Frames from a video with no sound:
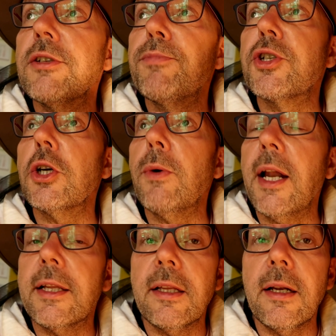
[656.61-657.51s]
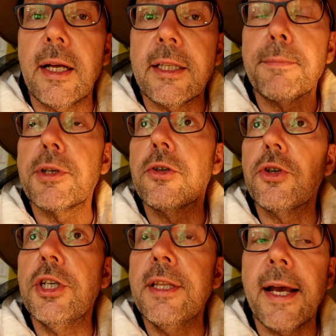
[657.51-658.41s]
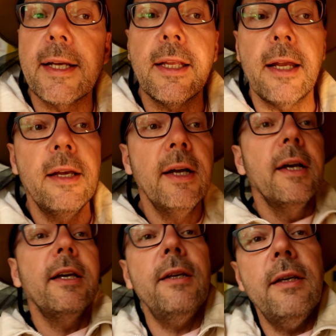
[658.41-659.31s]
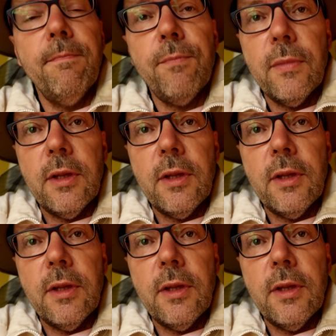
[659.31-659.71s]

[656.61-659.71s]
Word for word: gdzie pszczoła lata przynosi nektar i